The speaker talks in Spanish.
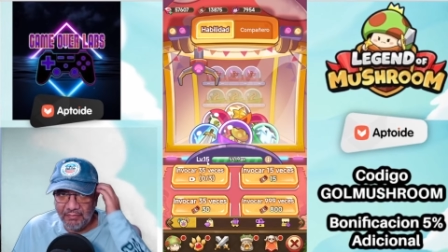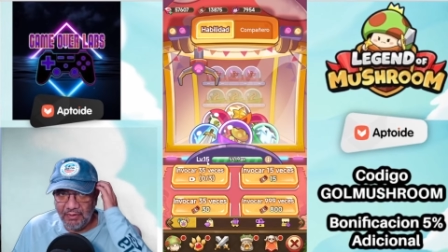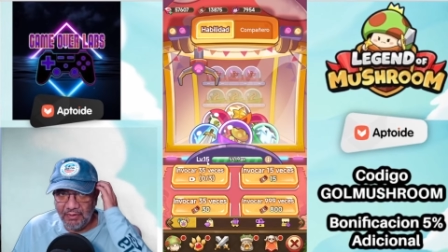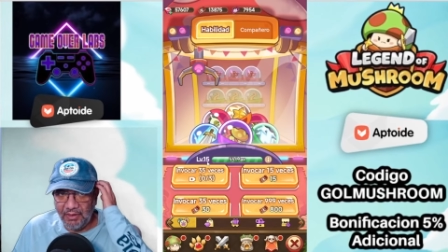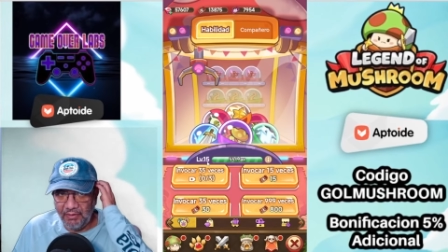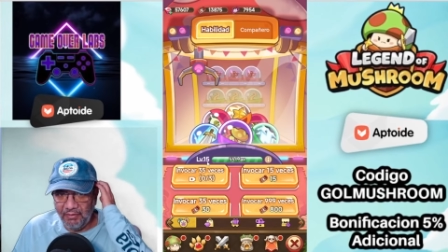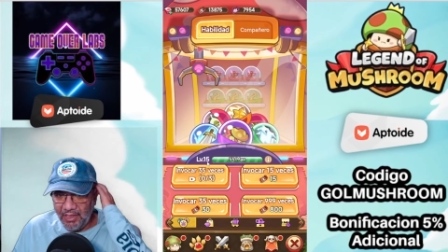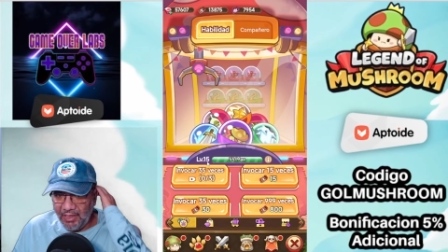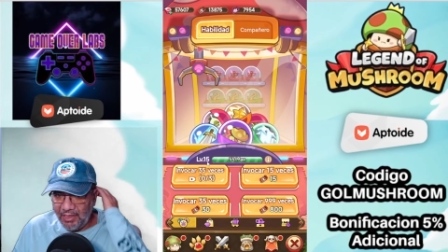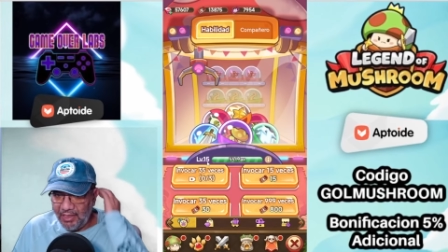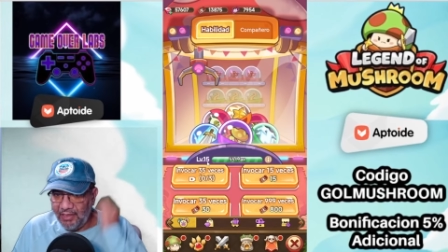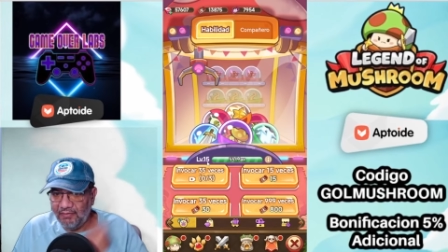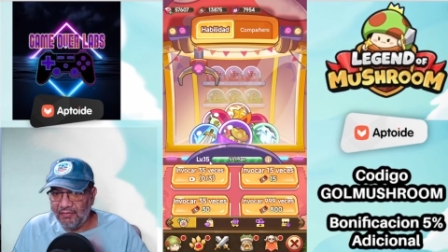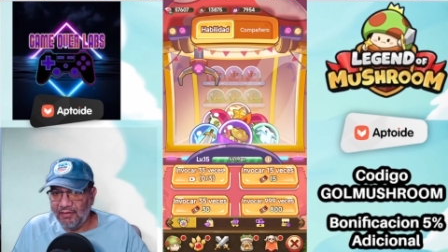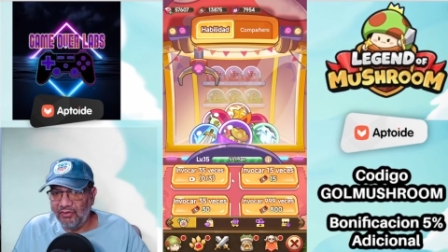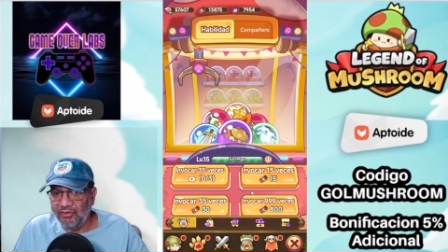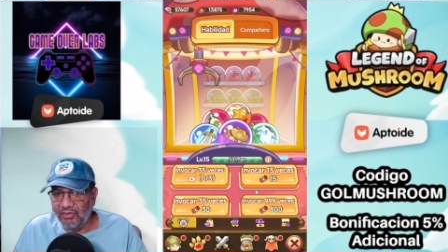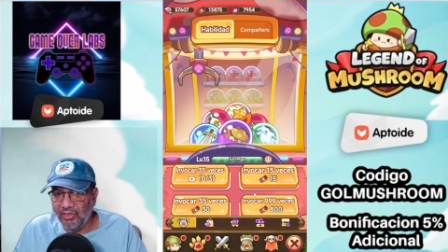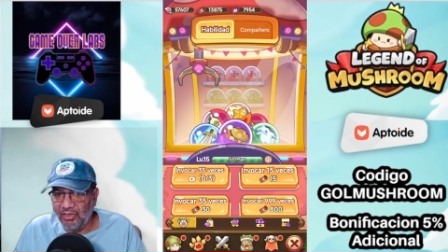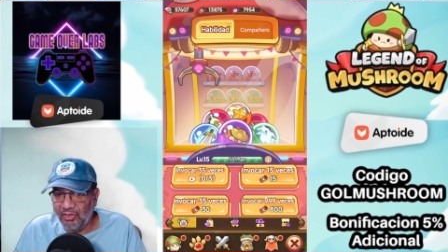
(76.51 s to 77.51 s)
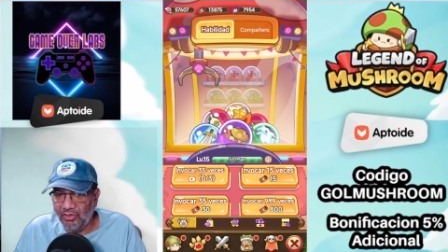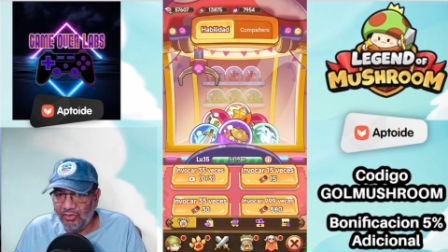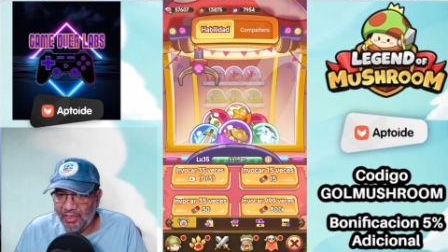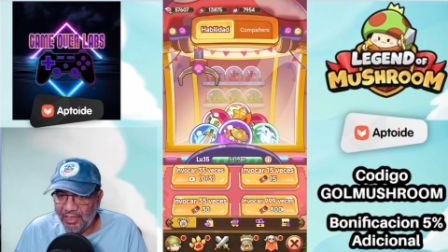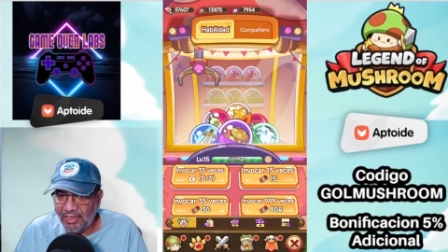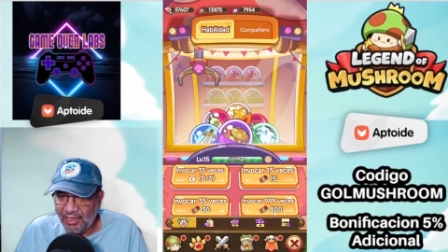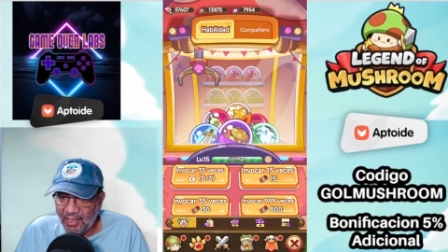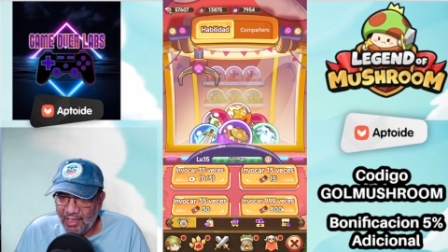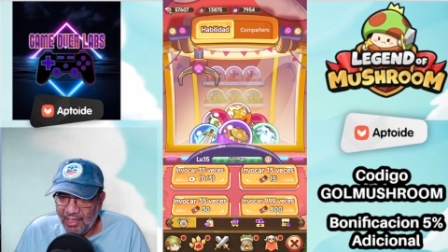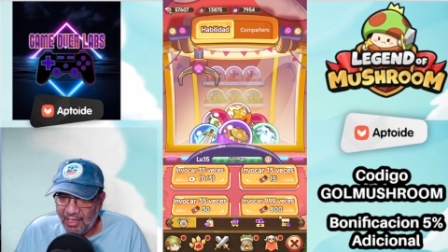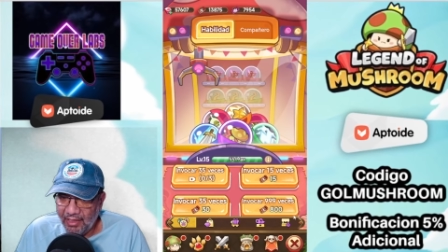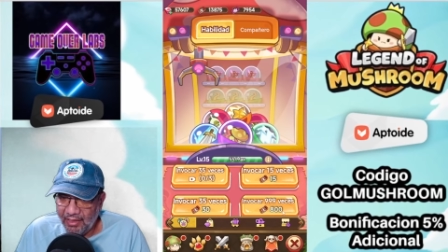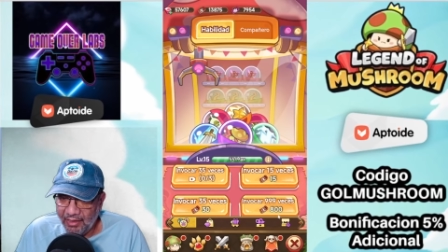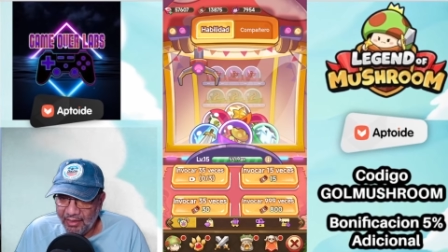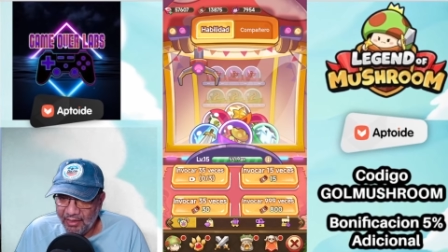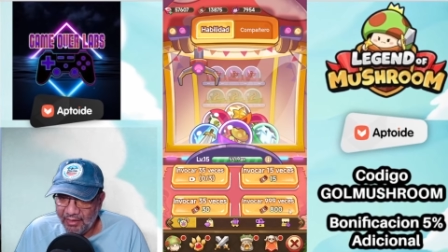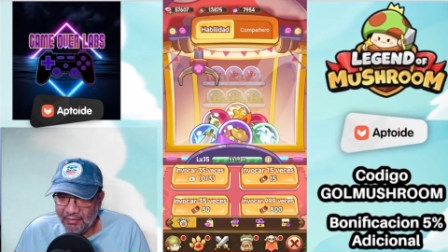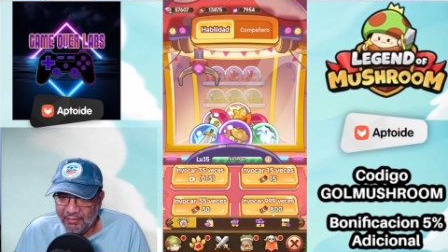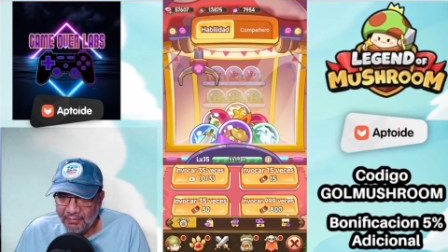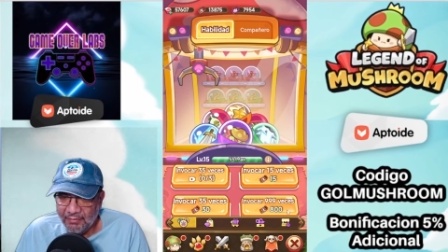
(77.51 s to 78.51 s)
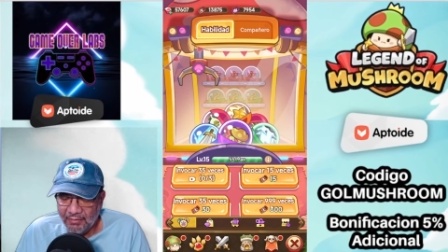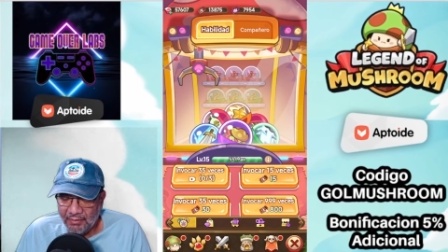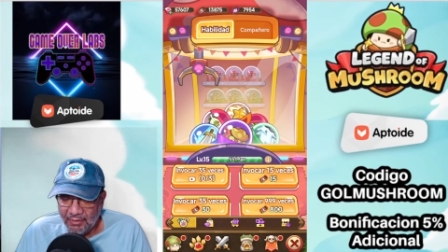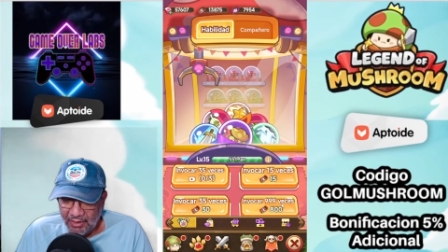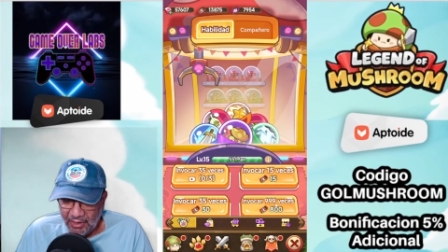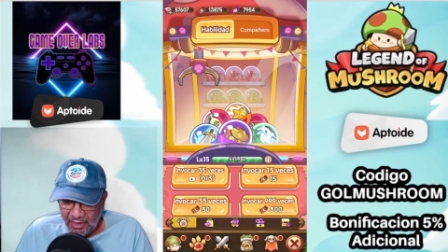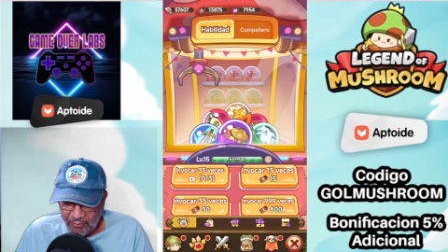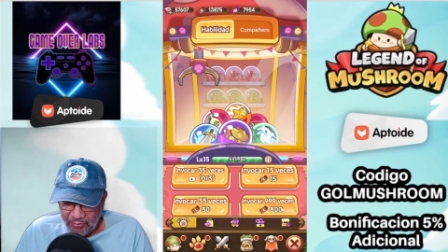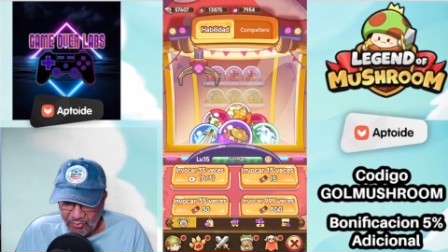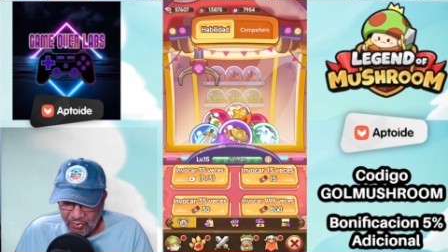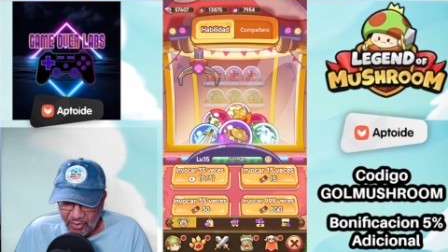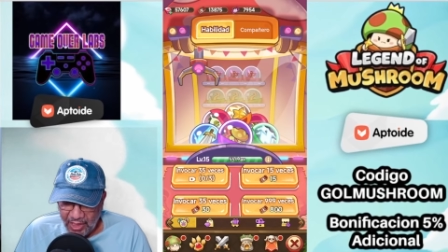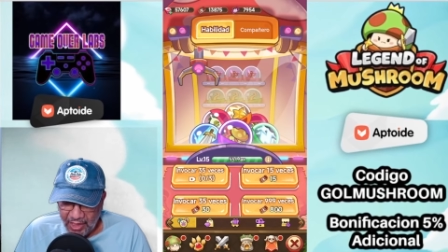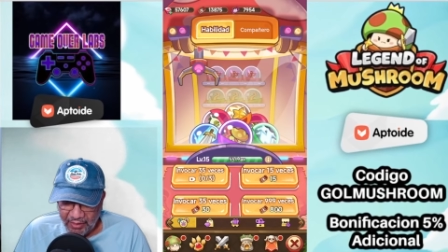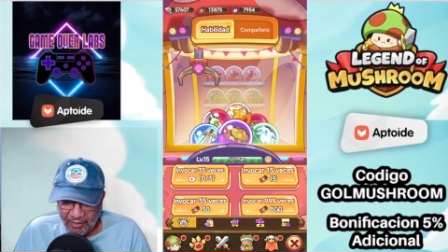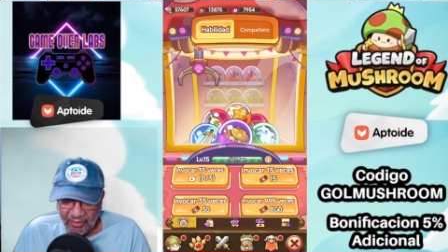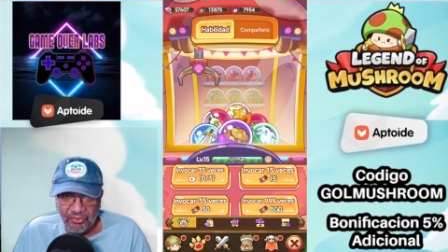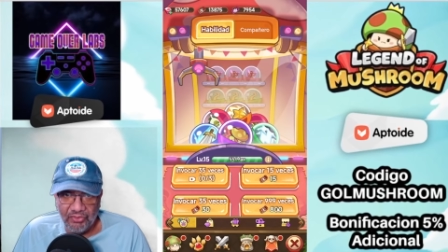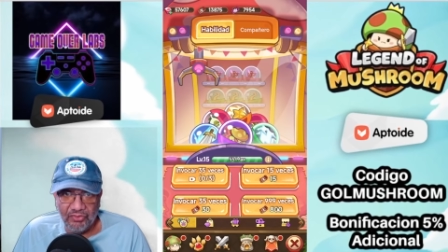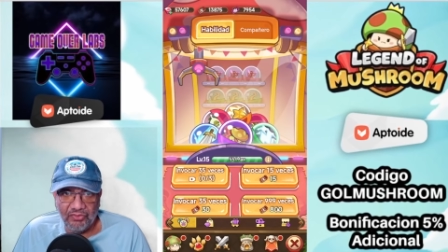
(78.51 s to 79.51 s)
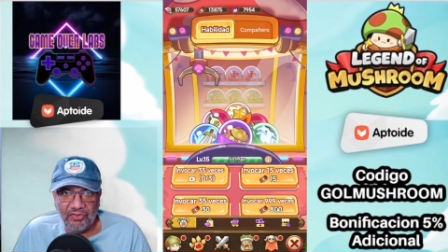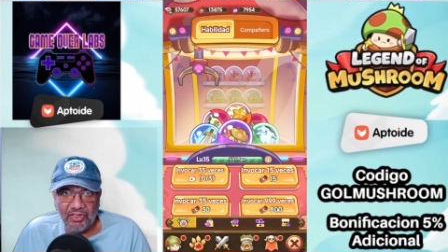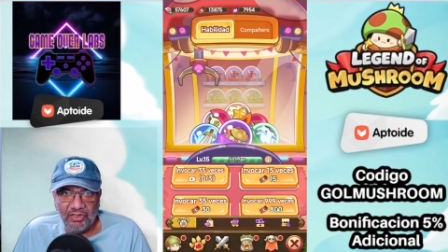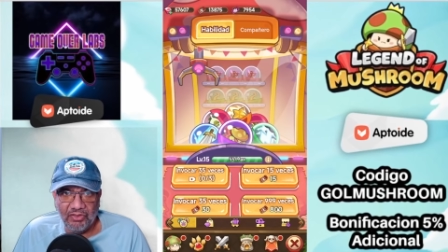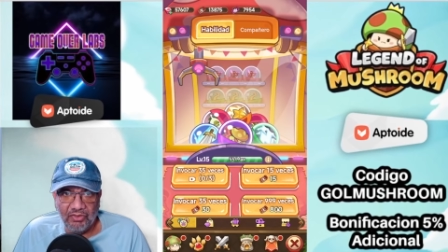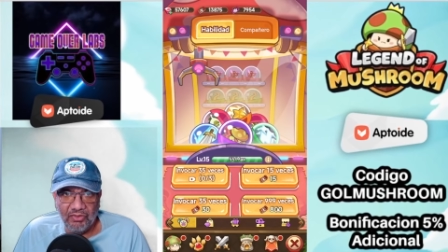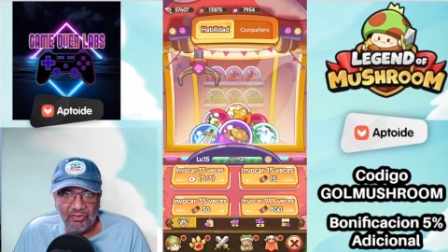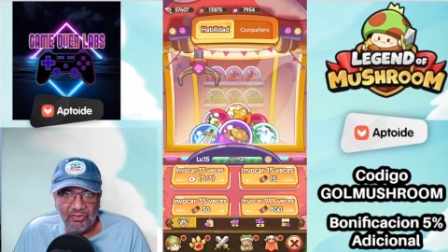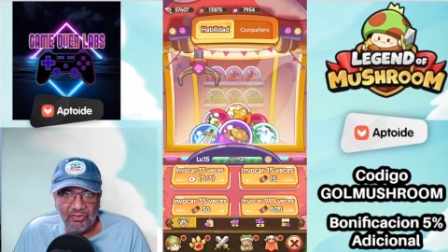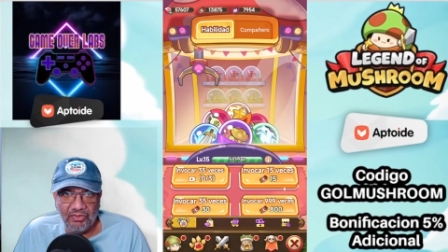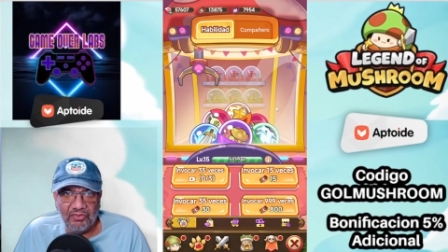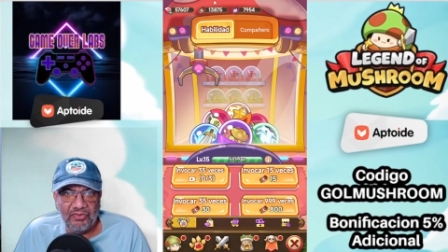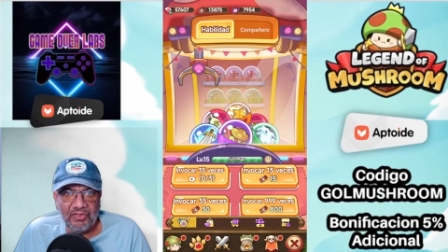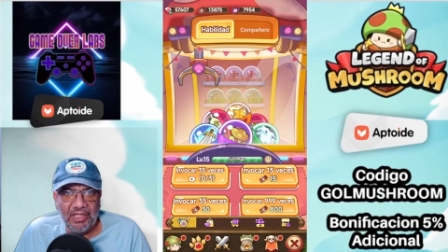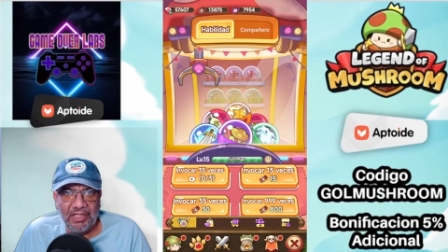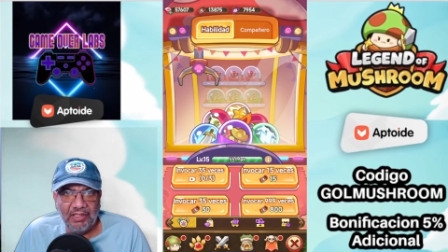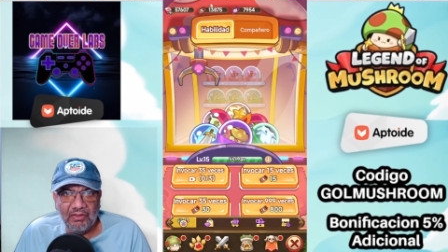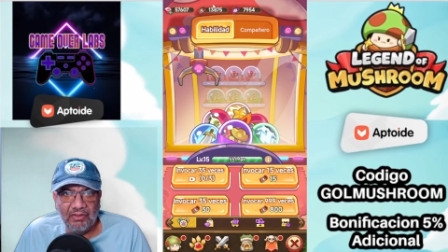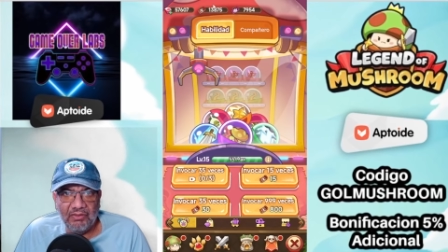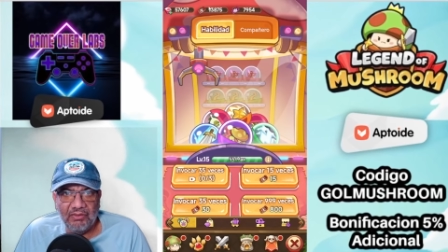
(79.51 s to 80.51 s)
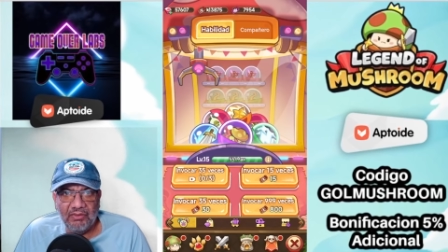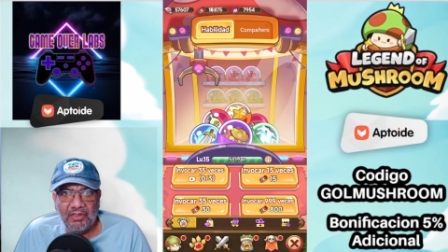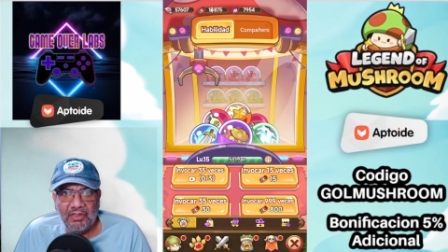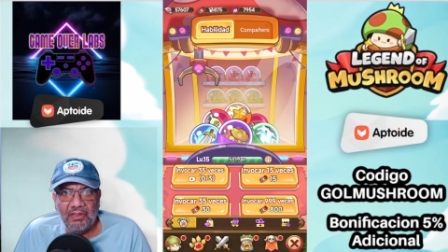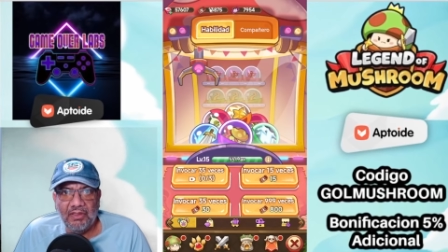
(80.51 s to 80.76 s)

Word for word: Nivel 15. Entonces no tenía la de invocar de 800 en 800.